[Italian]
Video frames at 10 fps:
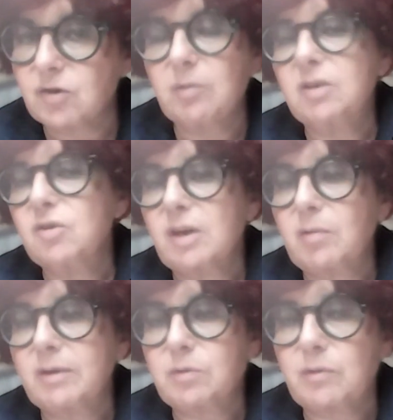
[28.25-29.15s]
quindi già
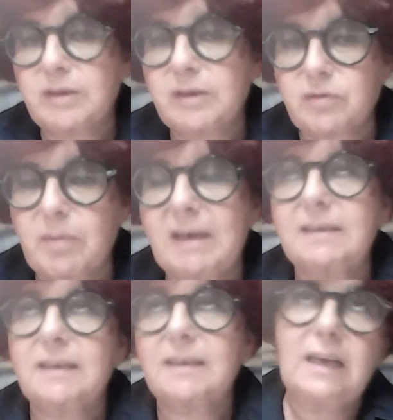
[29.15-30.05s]
questo faceva
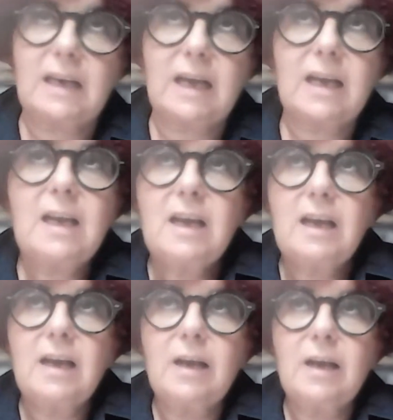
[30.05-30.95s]
parte della
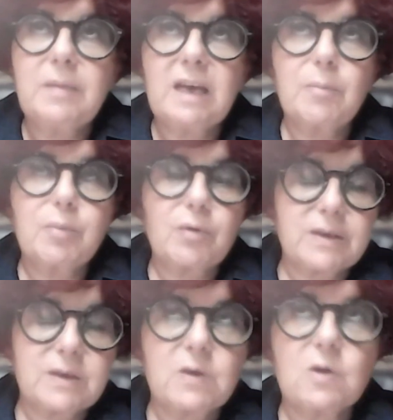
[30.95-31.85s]
eh, mia
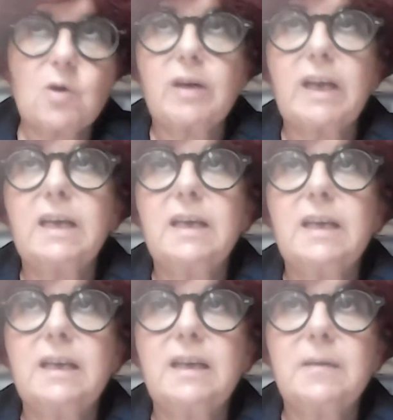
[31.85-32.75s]
professione.
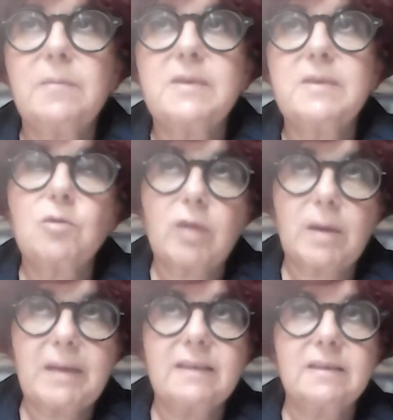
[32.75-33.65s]
E ehm,
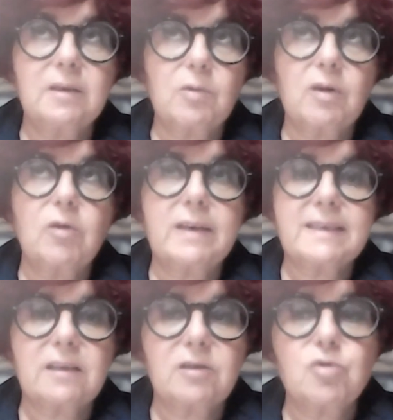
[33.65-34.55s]
sicuramente quello che è
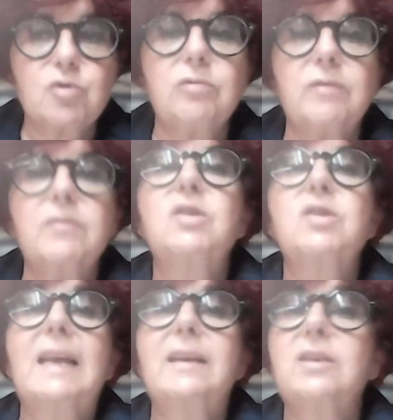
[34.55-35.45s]
stato aggiunto invece
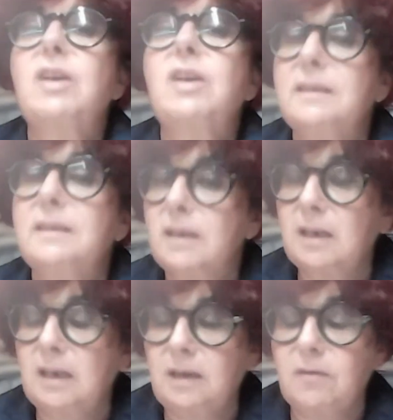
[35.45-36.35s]
è la ricerca
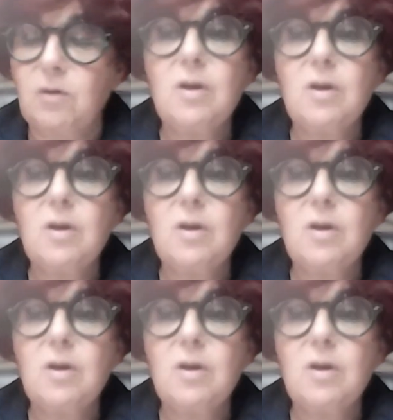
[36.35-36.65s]
d'archivio,